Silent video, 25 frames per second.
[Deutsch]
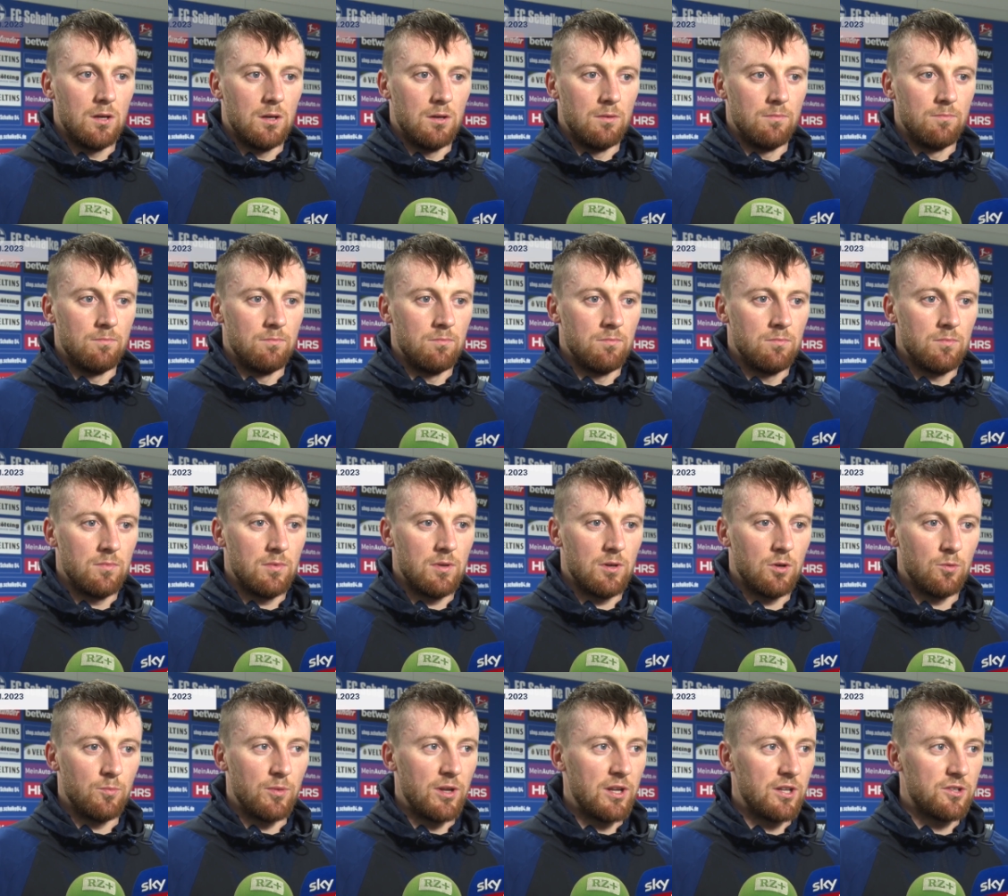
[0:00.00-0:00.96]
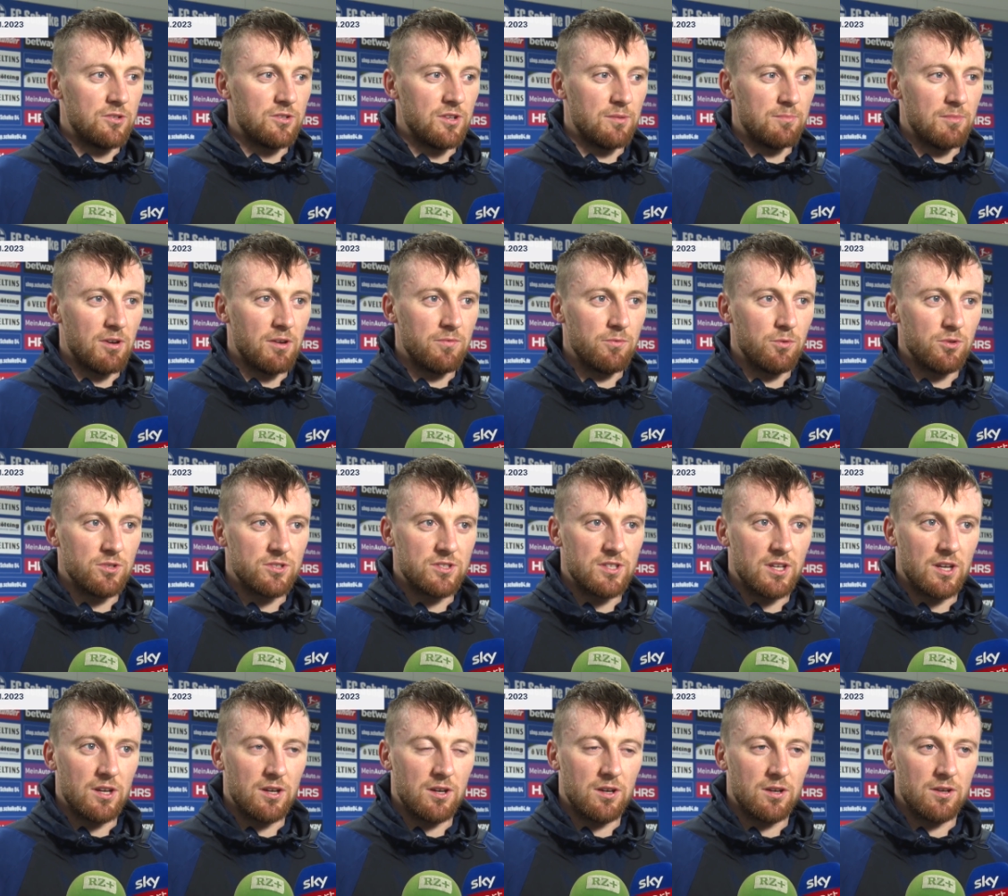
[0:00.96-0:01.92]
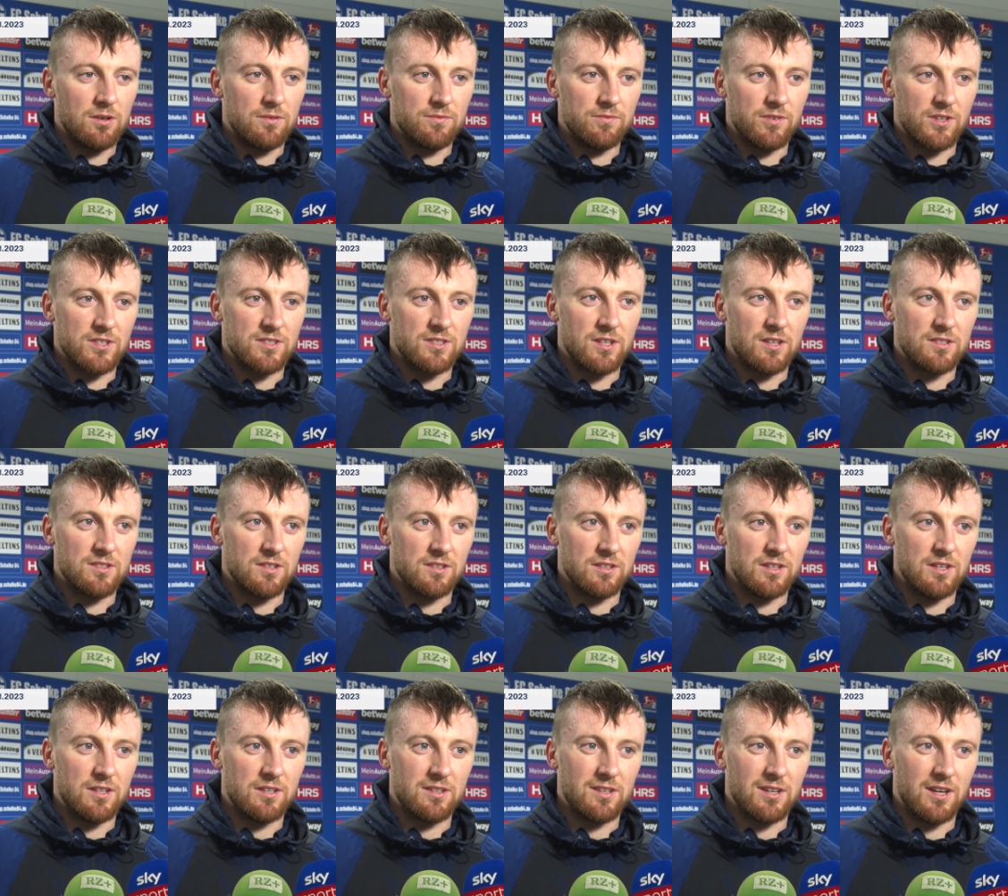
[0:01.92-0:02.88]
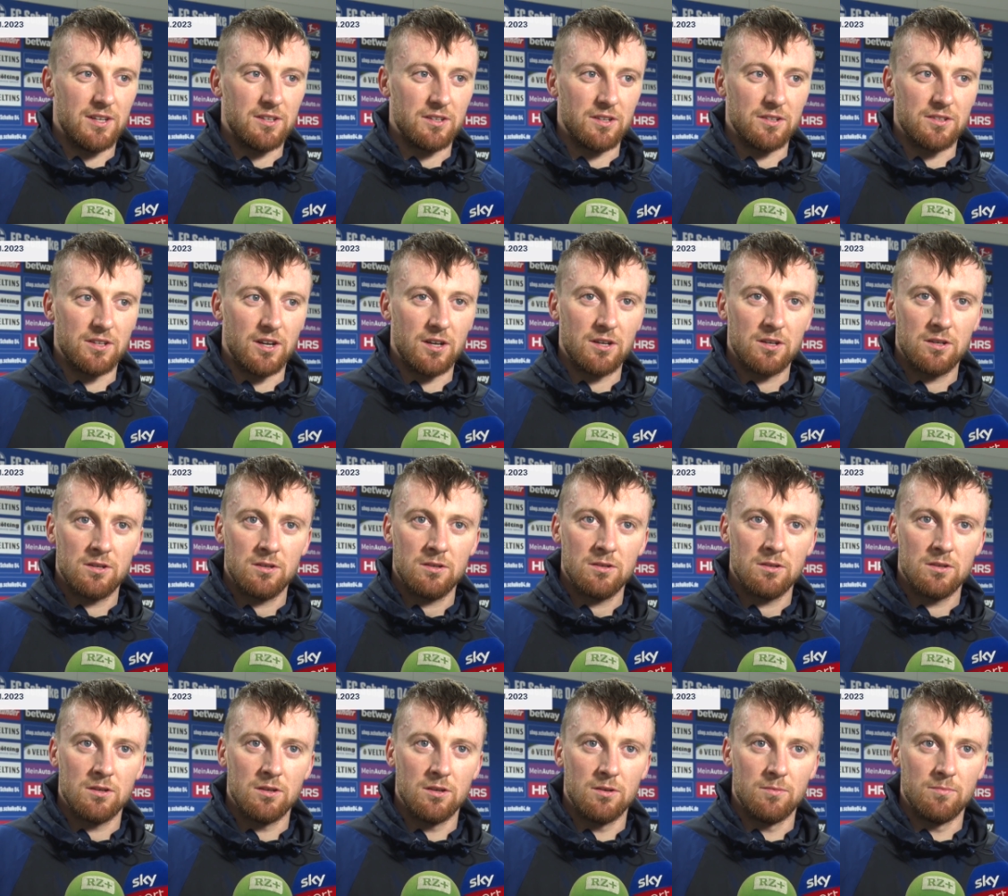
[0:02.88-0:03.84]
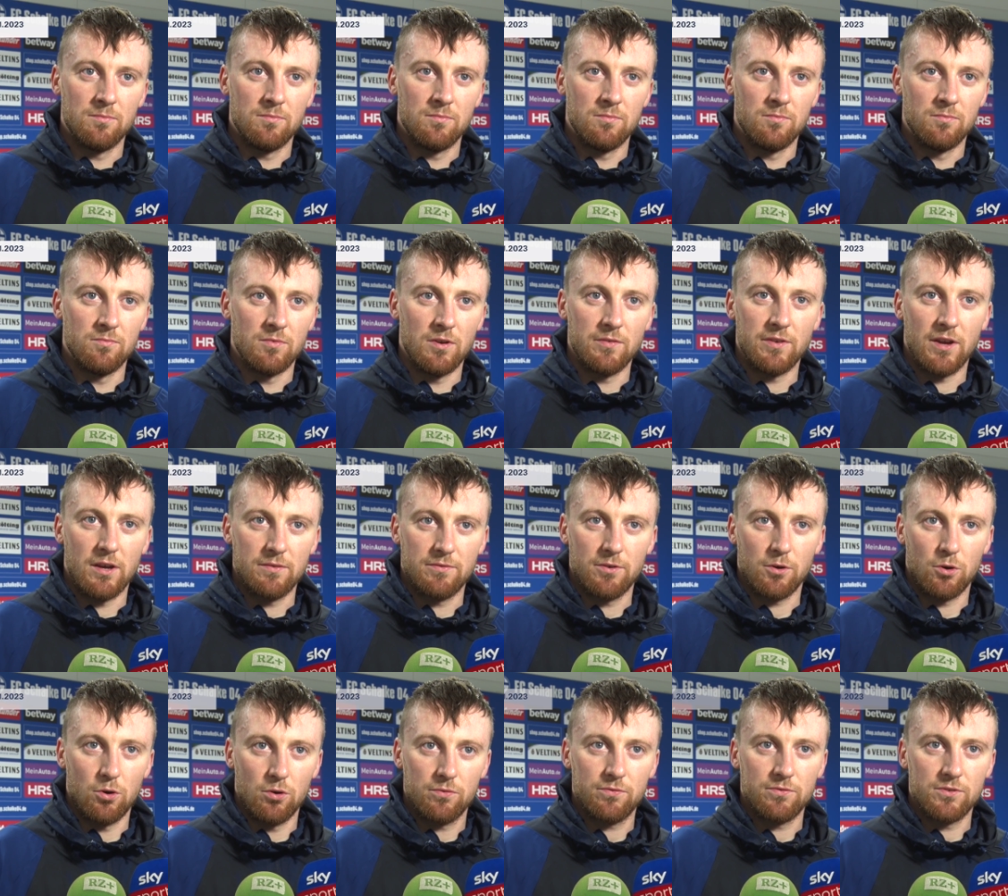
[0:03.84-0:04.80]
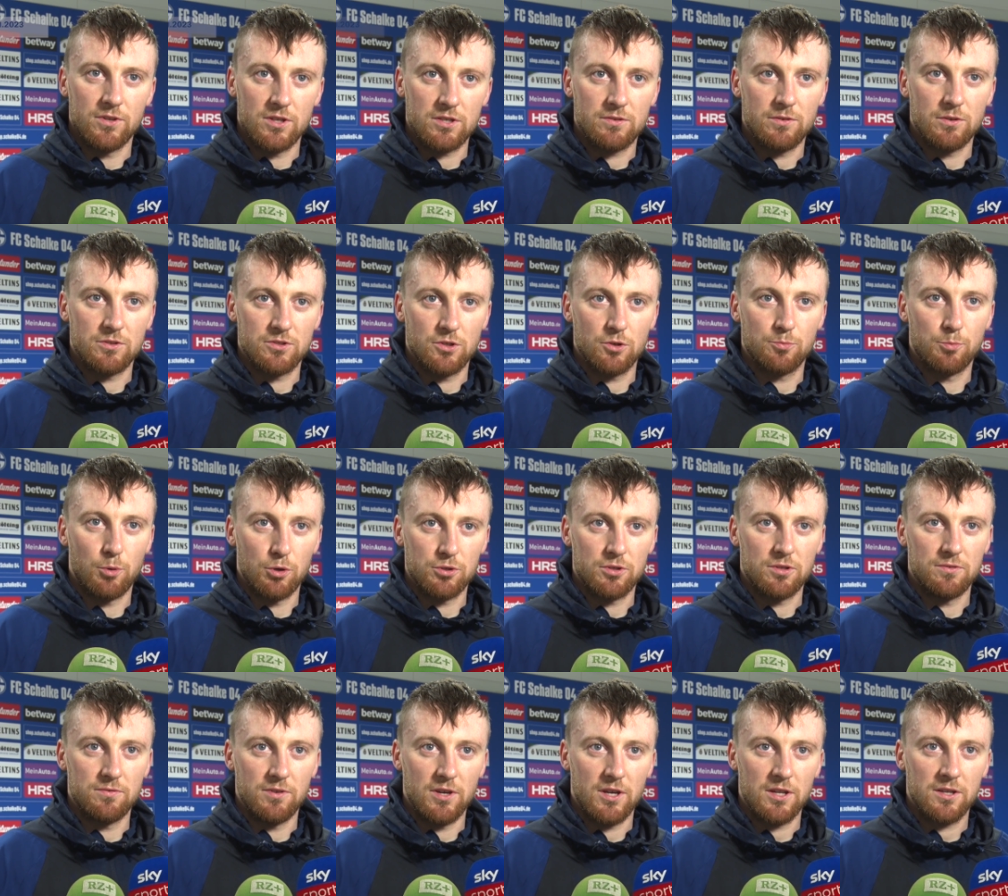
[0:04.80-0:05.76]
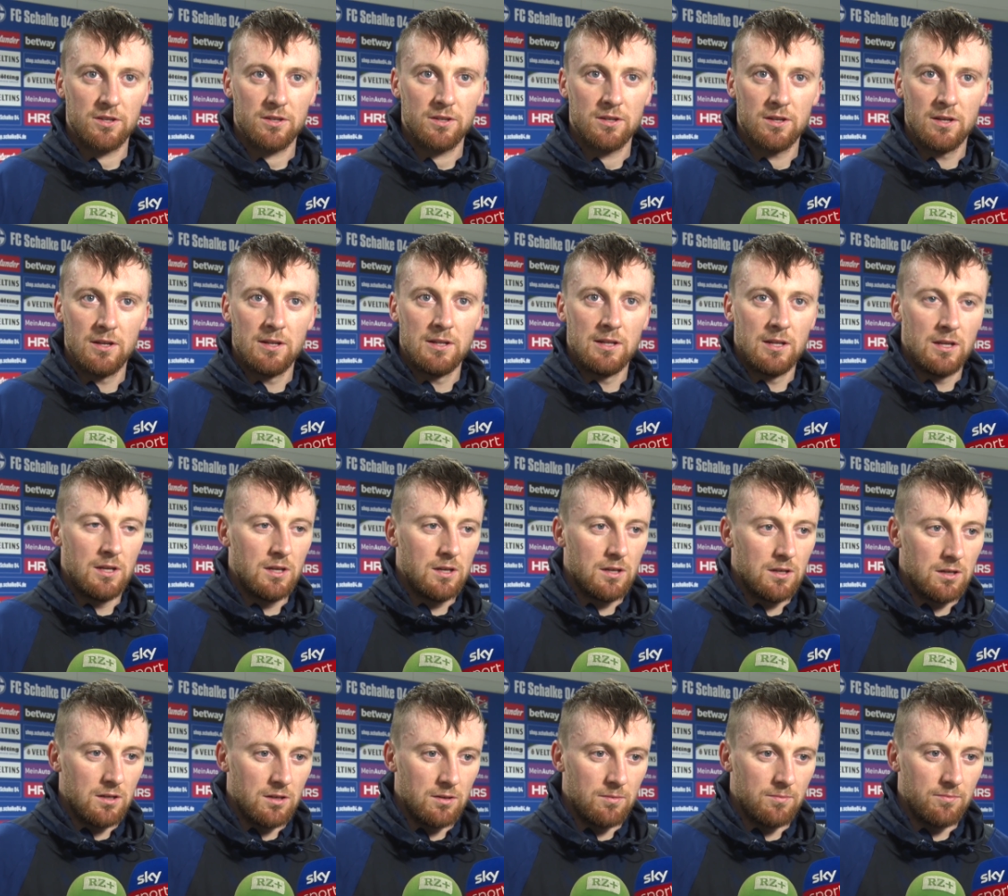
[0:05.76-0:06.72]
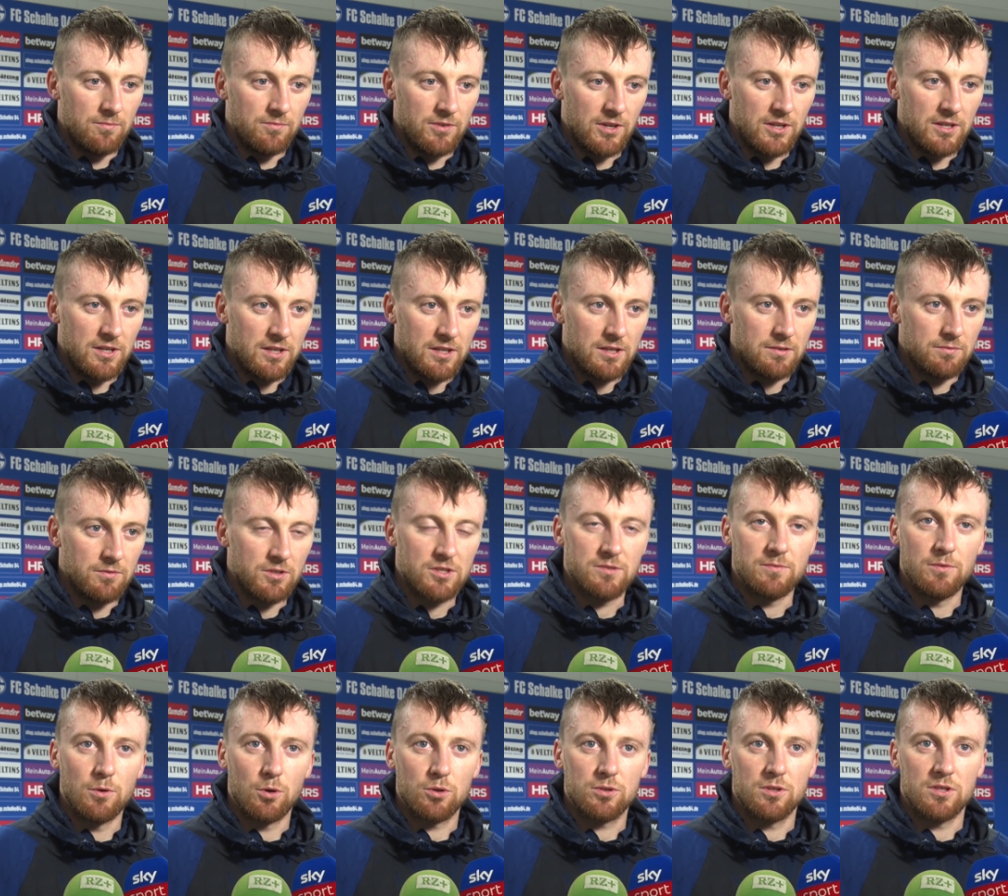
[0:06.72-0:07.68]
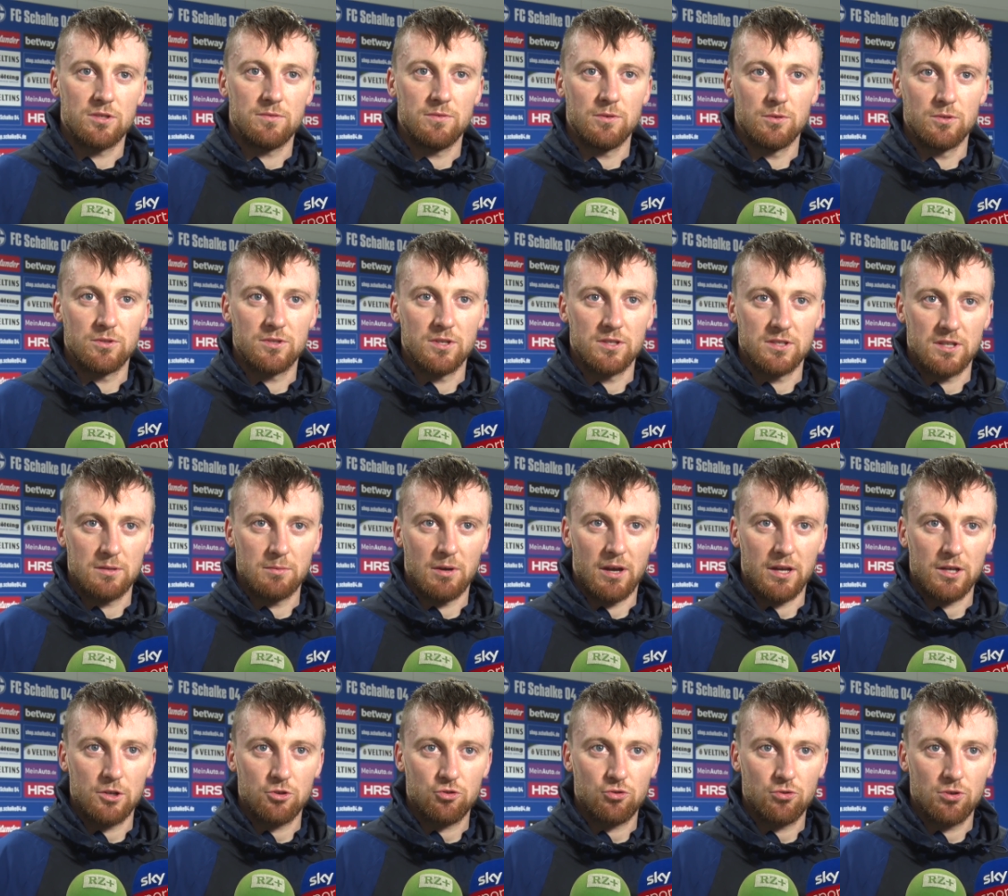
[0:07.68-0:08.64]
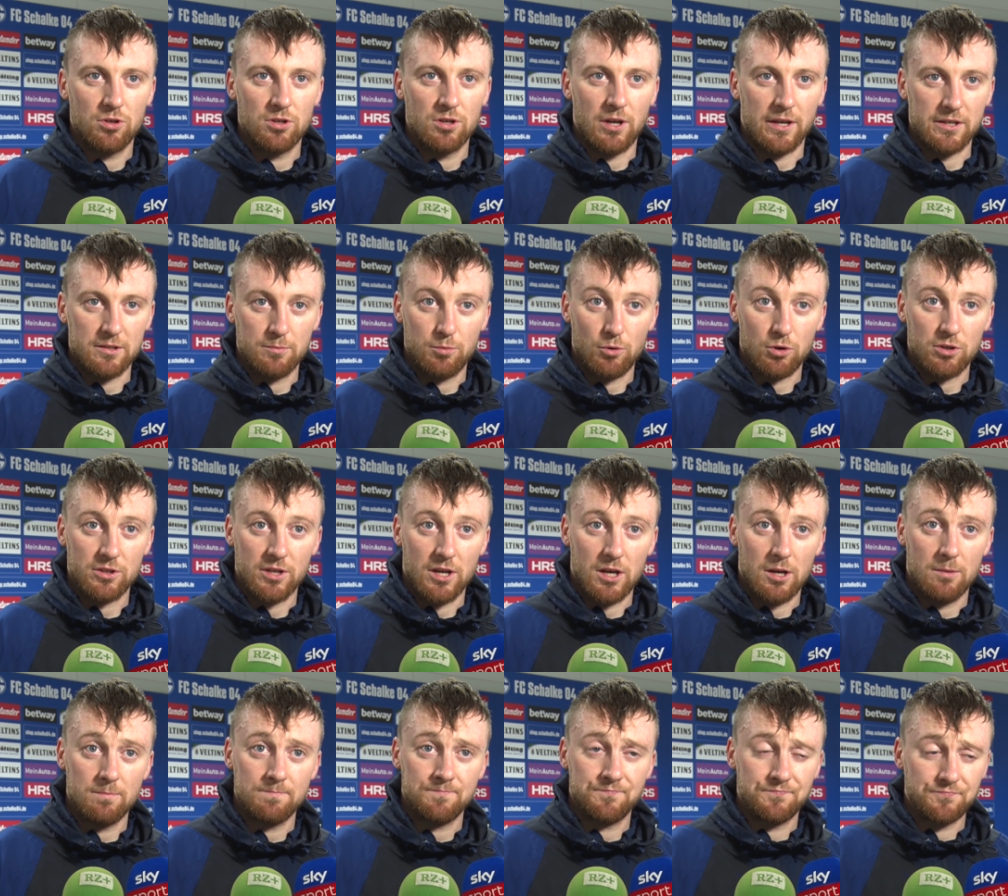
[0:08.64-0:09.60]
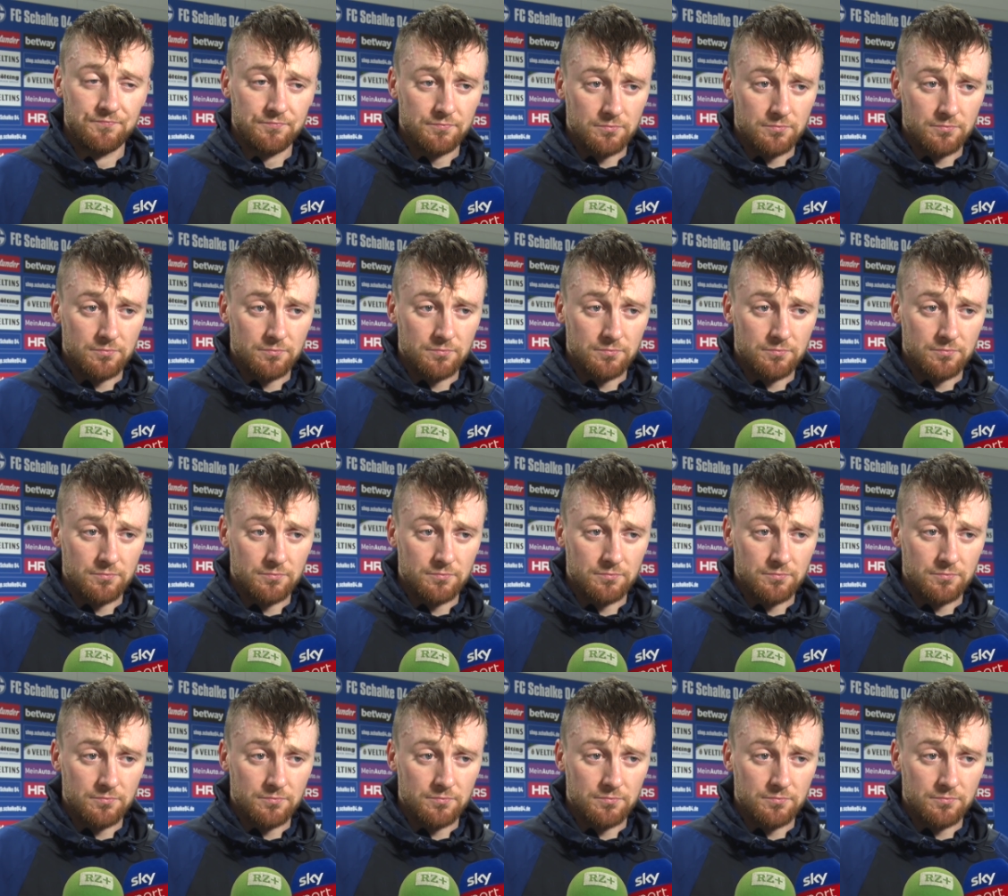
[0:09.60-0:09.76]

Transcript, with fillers: Ähm, um ehrlich zu sein, machen wir uns da, was das angeht, keine Gedanken, ähm, weil wir einfach hoffen, dass wir supportet werden. Ähm, wenn nicht, wissen wir auch, dass wir uns da selber äh, eingebrockt haben